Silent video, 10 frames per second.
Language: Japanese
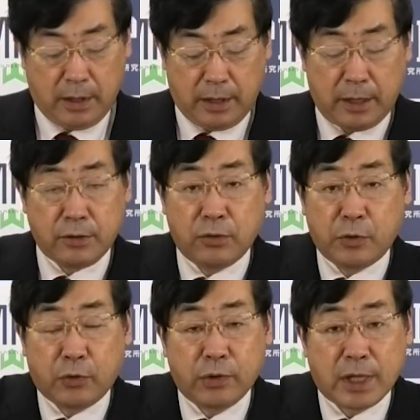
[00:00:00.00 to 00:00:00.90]
えどう
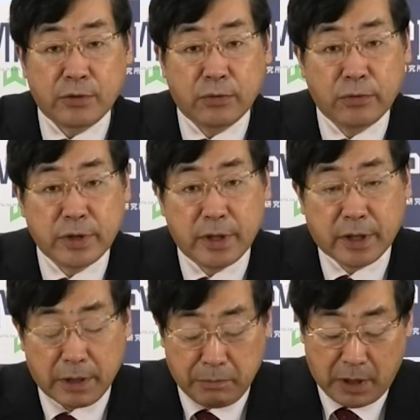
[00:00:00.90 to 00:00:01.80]
もこの麻生
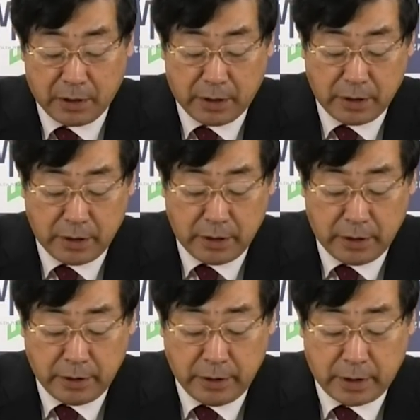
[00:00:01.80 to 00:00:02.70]
政権末
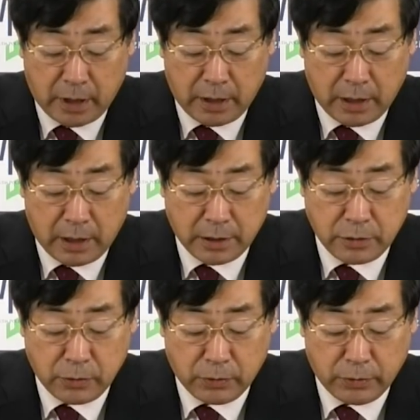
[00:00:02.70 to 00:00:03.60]
期に似た
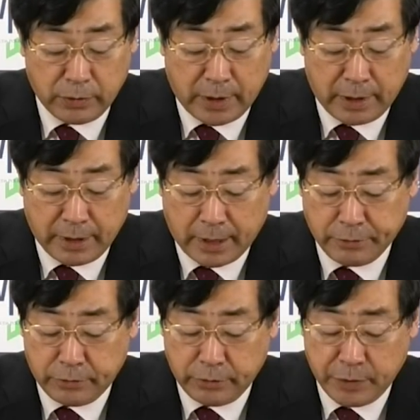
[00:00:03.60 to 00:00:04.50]
状況であ
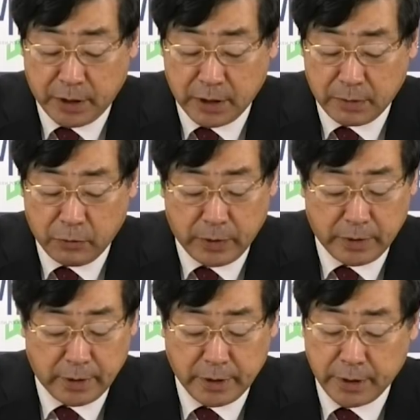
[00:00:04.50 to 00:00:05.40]
るという見方も出
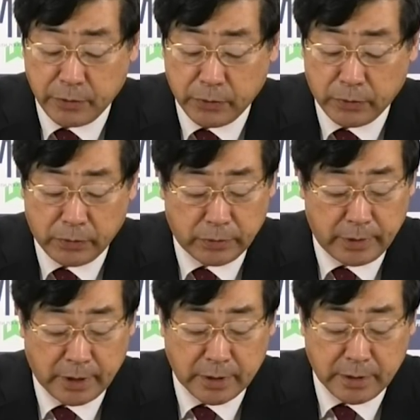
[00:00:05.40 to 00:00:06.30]
てきているよ
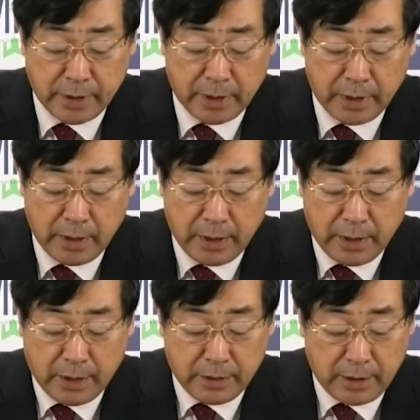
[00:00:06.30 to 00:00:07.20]
うなんですね。
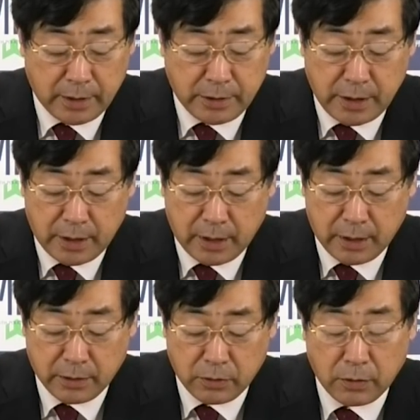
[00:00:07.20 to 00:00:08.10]
で、
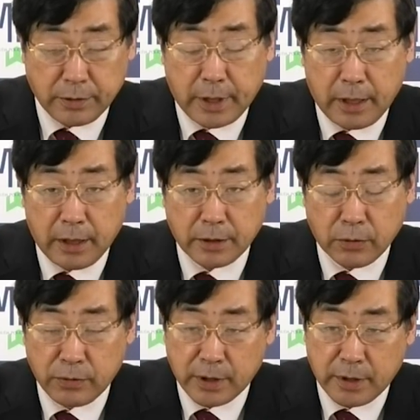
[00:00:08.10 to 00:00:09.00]
じゃあ、えー、
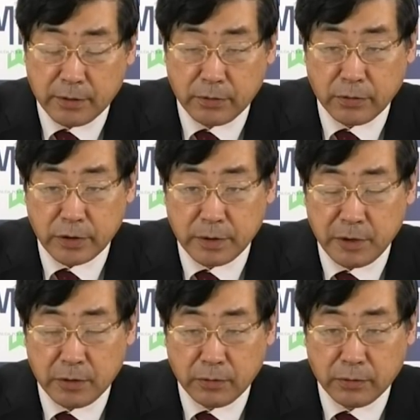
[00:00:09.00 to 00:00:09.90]
そうなってくると自
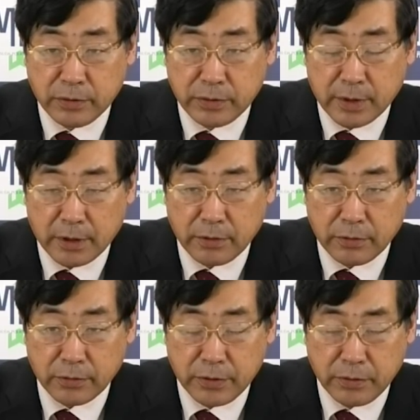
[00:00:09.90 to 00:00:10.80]
民党どうするかとい
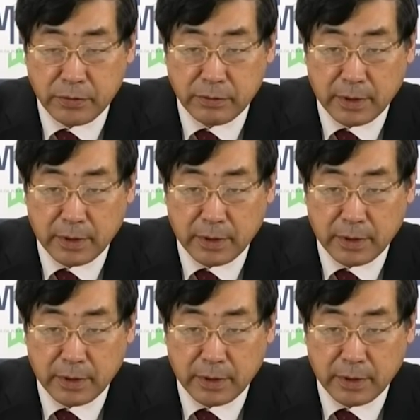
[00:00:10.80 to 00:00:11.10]
うと、一つ